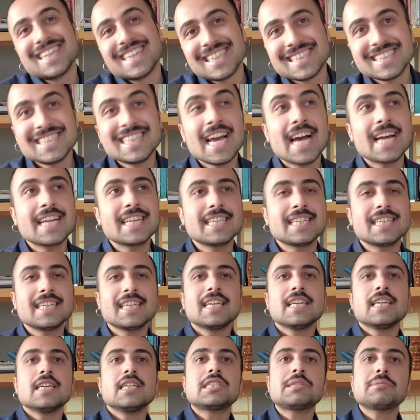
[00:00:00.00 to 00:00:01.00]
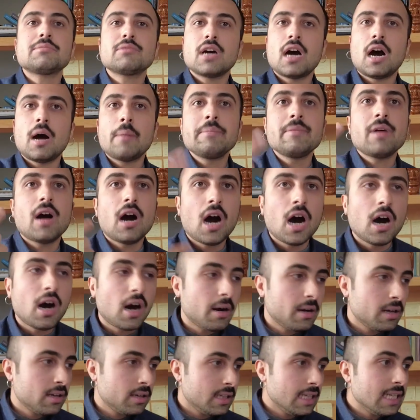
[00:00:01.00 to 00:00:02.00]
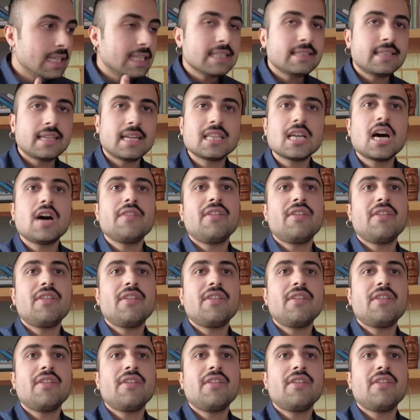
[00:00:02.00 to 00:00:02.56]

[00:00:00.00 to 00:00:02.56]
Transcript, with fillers: Yani şimdi e, İngiltere daha